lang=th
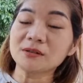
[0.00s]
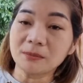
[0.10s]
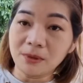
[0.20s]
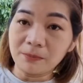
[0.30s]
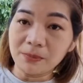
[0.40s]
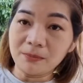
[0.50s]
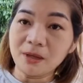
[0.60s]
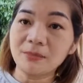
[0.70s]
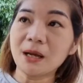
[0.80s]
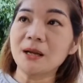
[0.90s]
มาะสำหรับเป็น
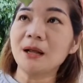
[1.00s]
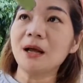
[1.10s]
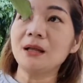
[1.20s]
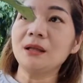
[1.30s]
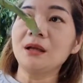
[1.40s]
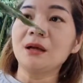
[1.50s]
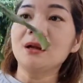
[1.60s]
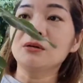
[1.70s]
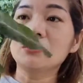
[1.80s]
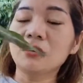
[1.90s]
แม่พันธุ์ได้
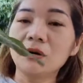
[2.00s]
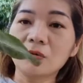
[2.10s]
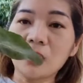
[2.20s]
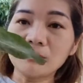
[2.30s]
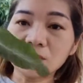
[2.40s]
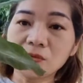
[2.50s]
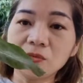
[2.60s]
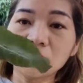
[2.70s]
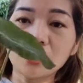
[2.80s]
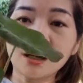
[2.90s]
แล้วก็ความสู
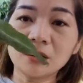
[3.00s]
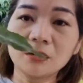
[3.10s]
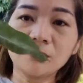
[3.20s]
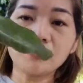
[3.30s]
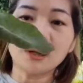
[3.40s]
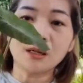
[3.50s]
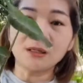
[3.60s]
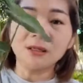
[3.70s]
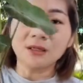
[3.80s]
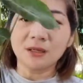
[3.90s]
งนะคะ ก็ประมาณ
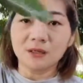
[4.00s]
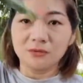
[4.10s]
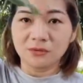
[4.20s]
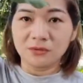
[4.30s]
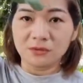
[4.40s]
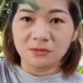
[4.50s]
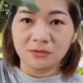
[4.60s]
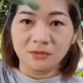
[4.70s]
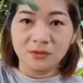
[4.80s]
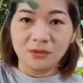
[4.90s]
นี้นะคะ ทุกคน
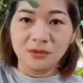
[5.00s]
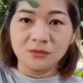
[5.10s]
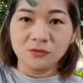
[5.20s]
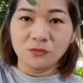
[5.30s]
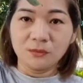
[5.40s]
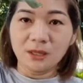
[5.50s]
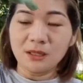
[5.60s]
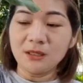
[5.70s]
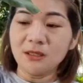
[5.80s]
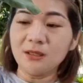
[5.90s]
สูงประมา
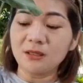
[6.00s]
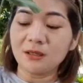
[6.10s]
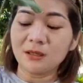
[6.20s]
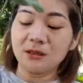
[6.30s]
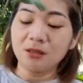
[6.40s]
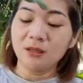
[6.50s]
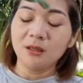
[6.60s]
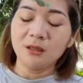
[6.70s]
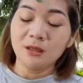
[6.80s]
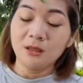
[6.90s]
ณนี้นะคะ
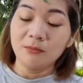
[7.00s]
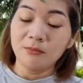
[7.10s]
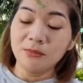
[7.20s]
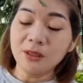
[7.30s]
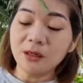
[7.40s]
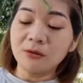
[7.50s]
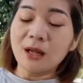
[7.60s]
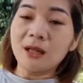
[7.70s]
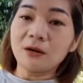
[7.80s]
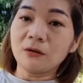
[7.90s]
เมื่อเรา
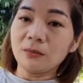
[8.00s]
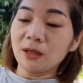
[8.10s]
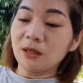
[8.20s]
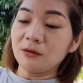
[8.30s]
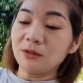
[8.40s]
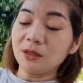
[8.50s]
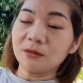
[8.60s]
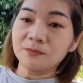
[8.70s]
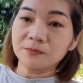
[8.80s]
ได้เขามาแล้วเนี่ย